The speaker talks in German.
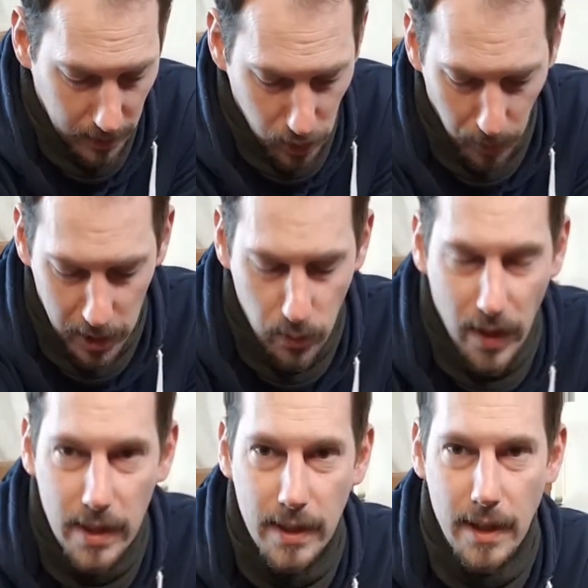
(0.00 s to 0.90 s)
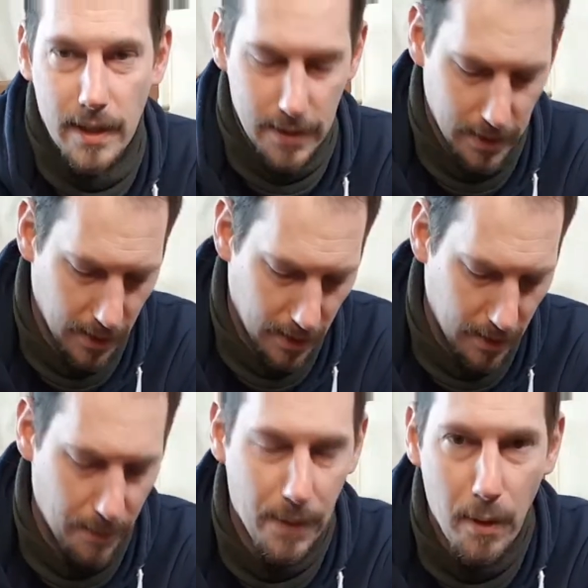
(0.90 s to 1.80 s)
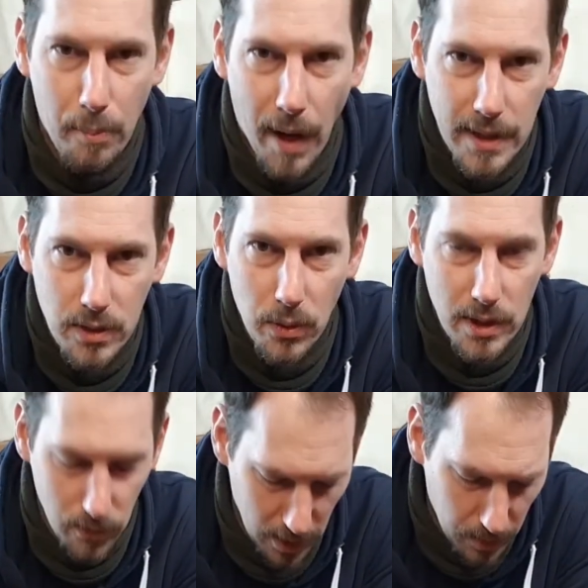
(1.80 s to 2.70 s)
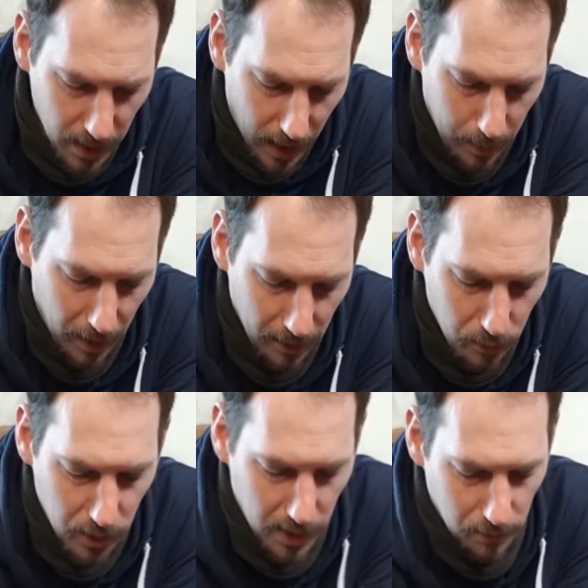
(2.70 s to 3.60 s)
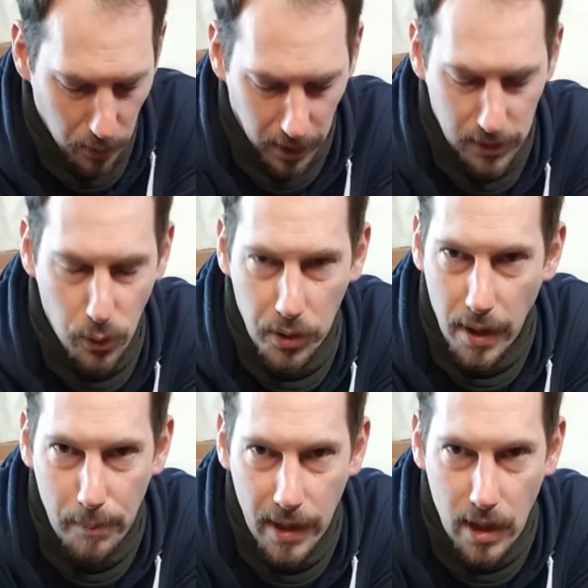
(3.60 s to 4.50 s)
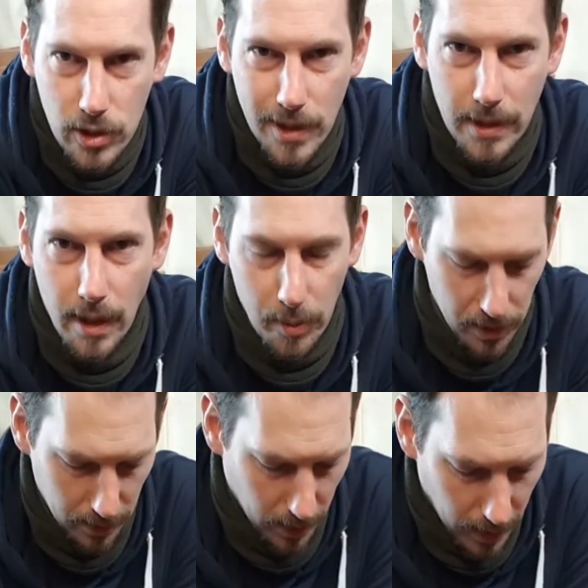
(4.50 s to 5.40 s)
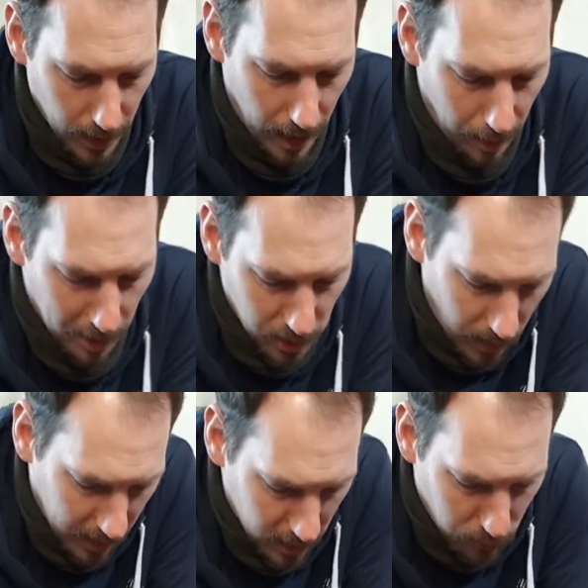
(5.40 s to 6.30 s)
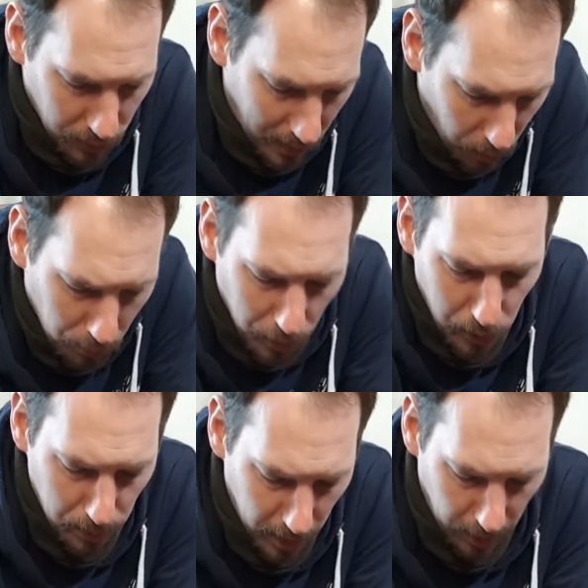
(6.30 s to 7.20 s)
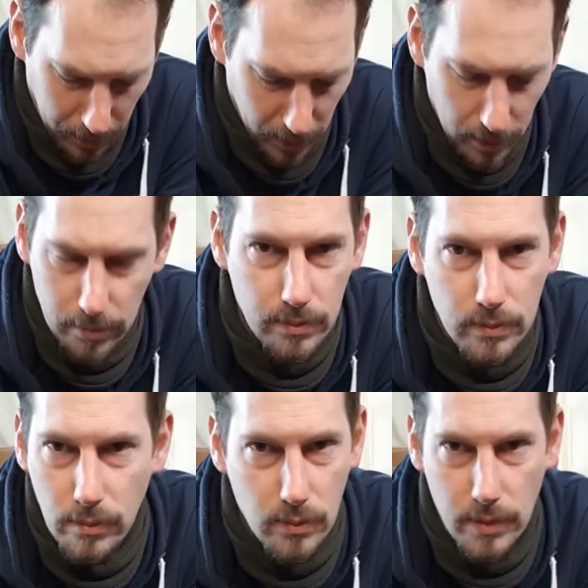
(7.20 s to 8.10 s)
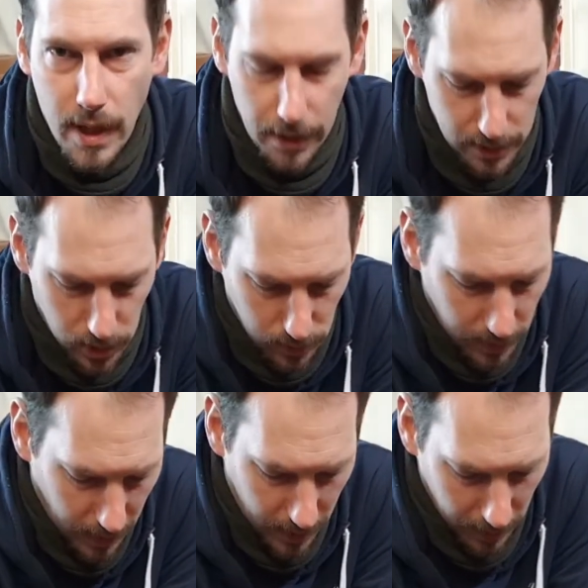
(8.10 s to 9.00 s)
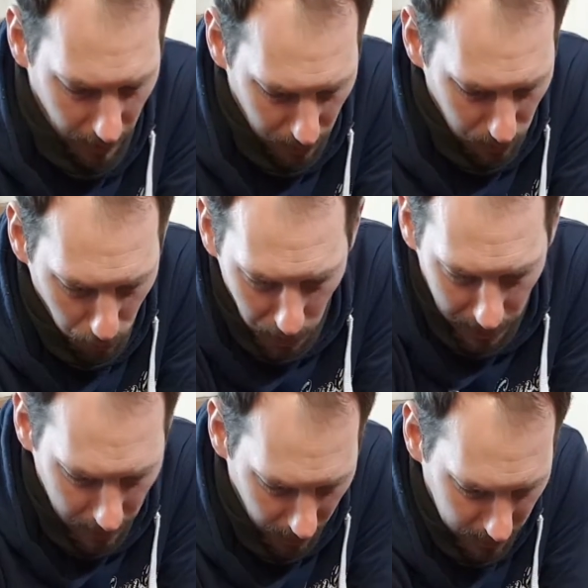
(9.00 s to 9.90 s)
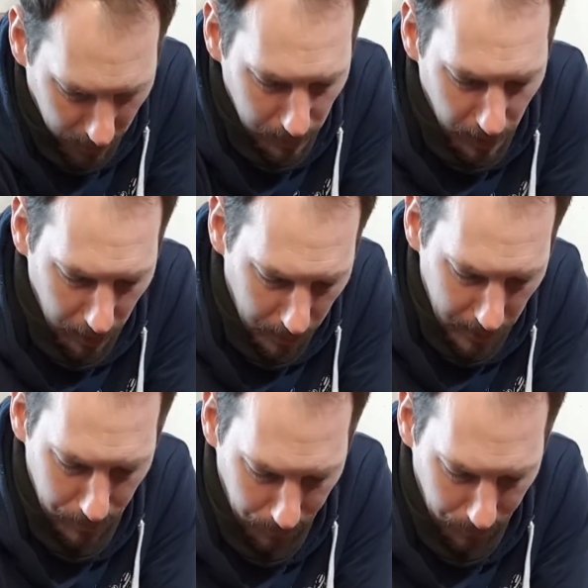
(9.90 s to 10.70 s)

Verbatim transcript: Zum Beispiel, wenn ich hier jetzt äh, Mais oder sowas mit reinmachen würde, dann wird das Futter mega schnell gammeln. Aber solange das Futter unberührt bleibt, kann das da, keine Ahnung, monatelang drin bleiben. Ne?